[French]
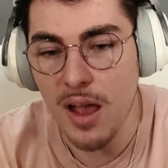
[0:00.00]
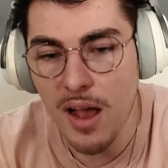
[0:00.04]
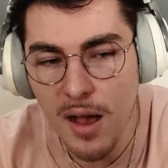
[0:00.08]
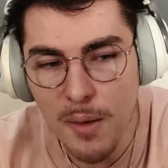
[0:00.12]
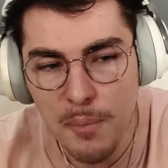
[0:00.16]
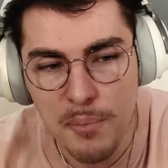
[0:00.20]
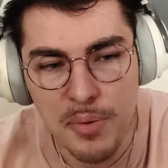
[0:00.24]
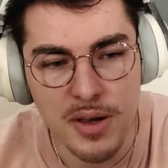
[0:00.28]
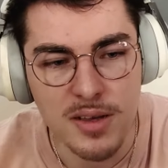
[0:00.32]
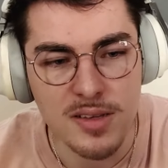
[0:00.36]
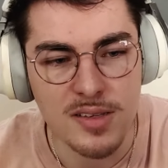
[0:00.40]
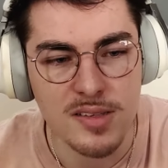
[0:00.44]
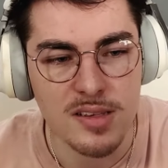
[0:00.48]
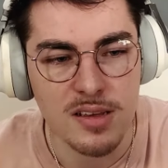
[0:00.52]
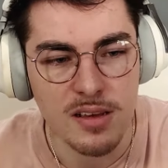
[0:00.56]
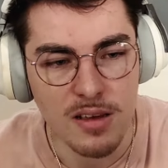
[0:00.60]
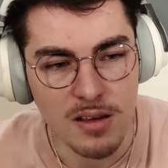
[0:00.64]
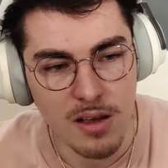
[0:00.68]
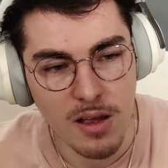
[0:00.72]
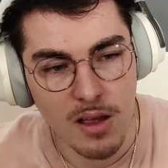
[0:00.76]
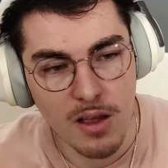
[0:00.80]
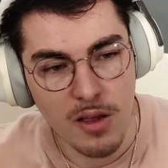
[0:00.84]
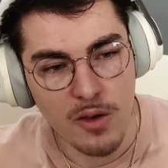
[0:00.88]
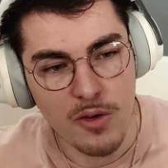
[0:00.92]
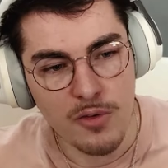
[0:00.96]
Mais à part
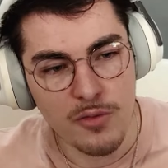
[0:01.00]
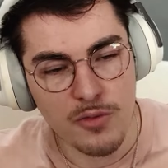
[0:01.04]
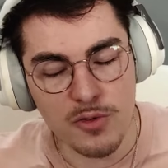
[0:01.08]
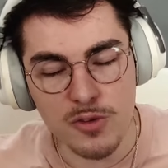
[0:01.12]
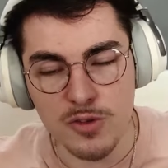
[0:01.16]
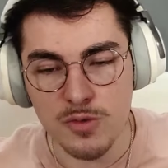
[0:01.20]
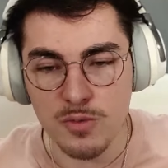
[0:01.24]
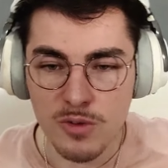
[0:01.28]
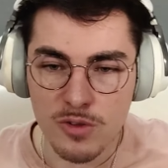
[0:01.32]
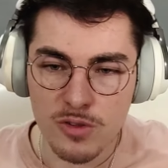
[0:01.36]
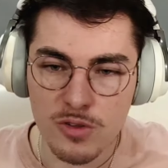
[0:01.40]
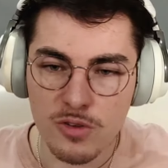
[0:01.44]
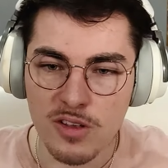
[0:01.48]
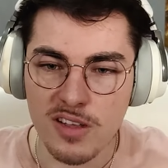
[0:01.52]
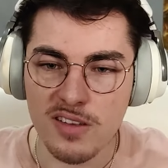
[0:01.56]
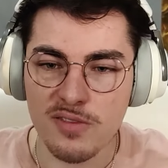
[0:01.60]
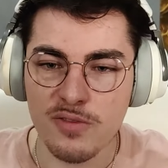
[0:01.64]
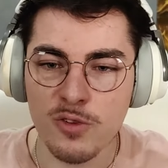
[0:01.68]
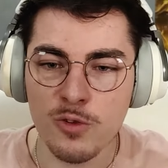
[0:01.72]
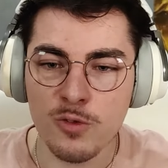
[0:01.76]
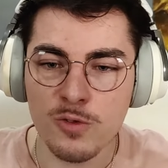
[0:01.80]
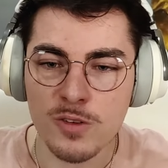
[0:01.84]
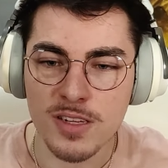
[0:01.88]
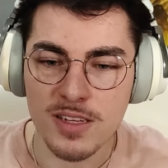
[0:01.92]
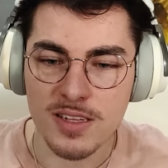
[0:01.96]
ça, franchement ce
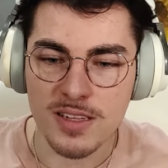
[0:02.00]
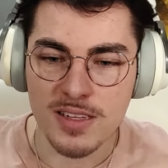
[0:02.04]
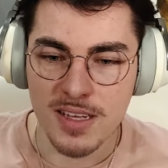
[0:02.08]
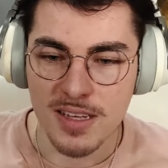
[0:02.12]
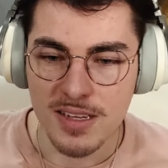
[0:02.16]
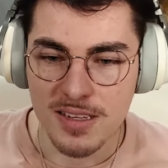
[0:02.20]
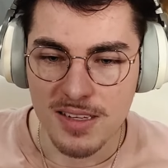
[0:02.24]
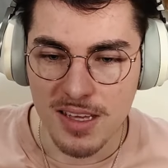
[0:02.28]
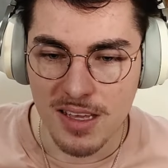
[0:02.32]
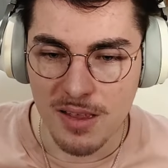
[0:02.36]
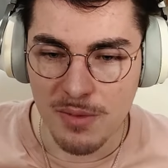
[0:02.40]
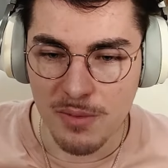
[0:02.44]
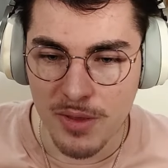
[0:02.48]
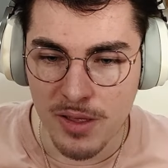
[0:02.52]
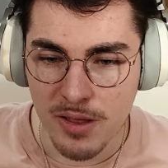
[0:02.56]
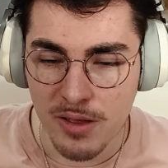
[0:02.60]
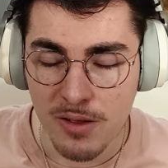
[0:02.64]
Revenant est très très